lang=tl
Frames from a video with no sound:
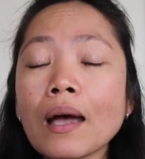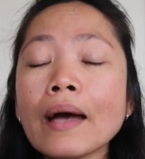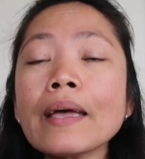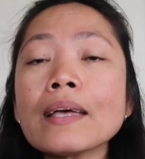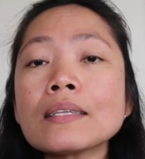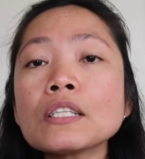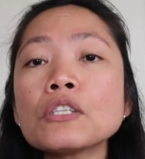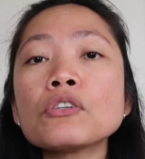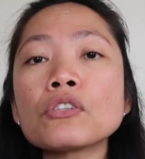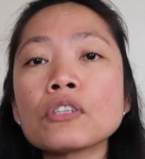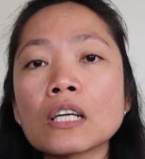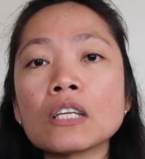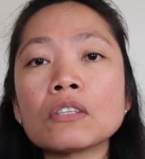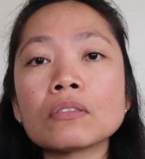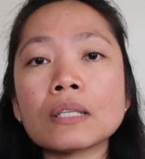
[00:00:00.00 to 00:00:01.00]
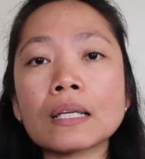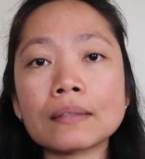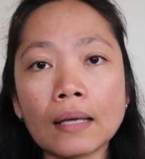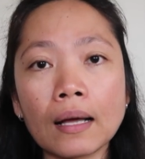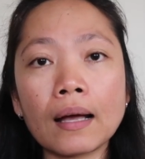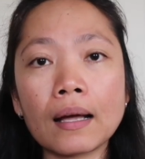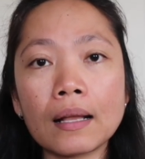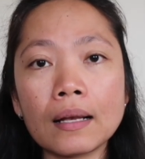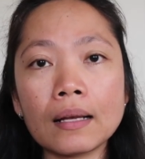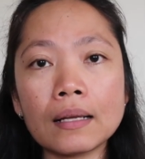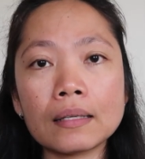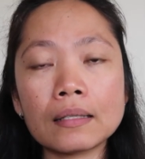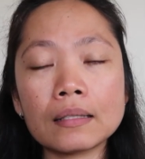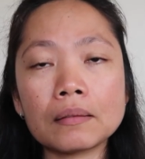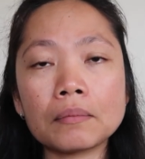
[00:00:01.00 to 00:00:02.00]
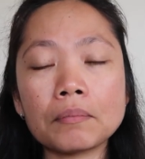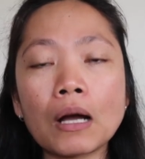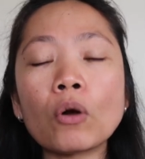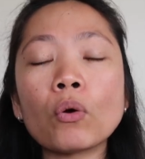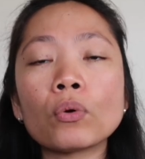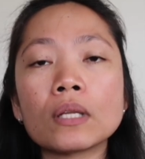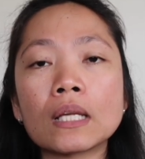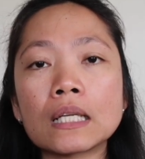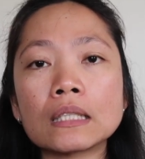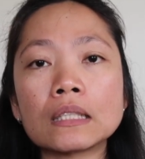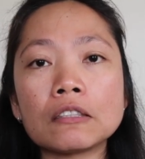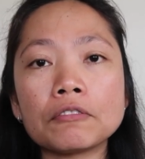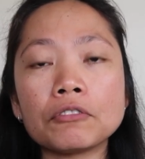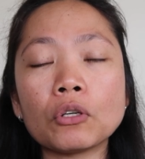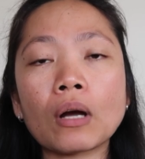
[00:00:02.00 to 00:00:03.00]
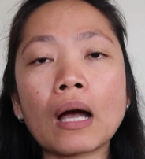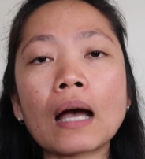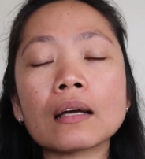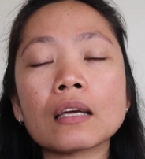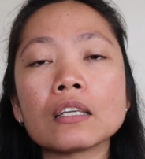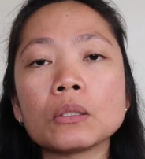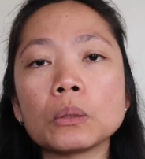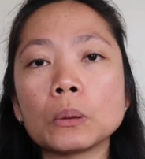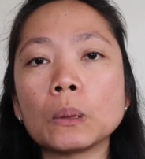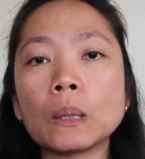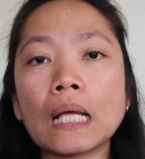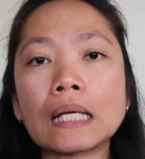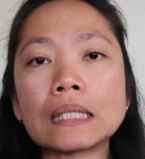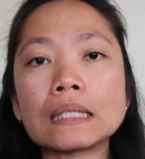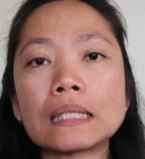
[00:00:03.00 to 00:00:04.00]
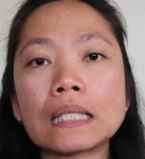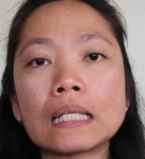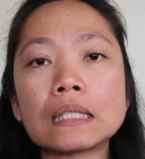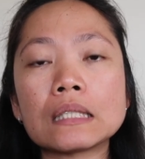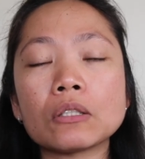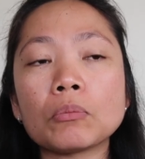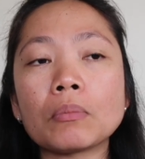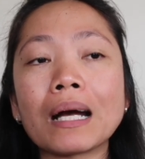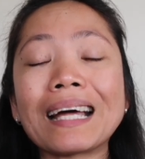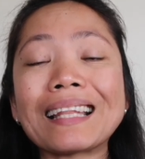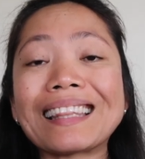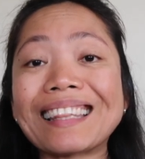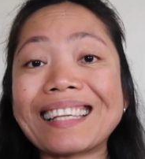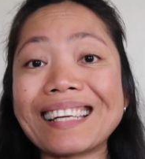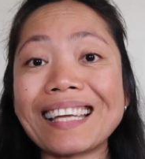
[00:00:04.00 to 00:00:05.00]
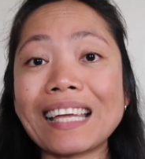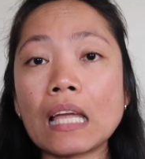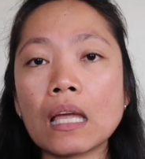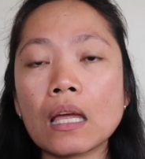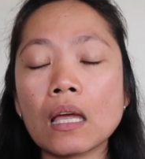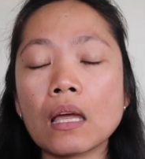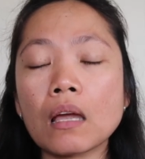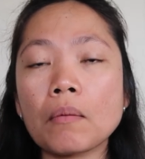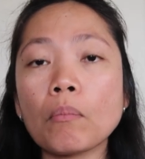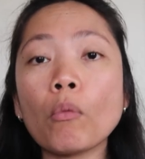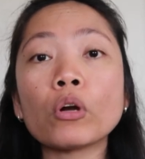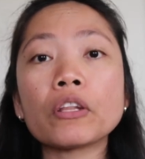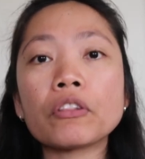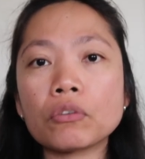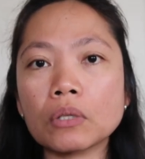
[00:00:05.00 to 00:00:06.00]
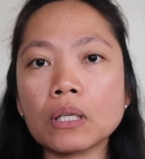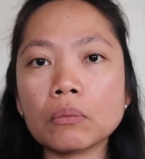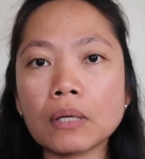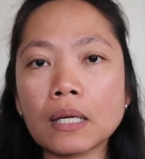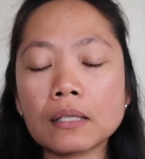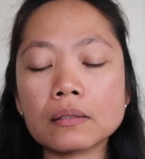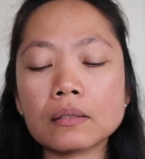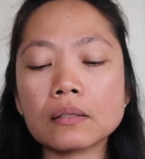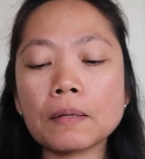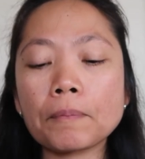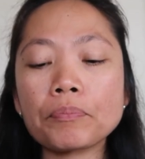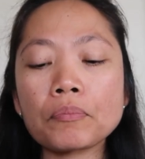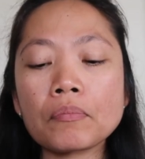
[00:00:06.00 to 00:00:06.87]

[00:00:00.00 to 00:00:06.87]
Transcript: kaya siguro ganun katagal bago ko na-receive yung aking Google AdSense. So, mga 3, more than 3 weeks.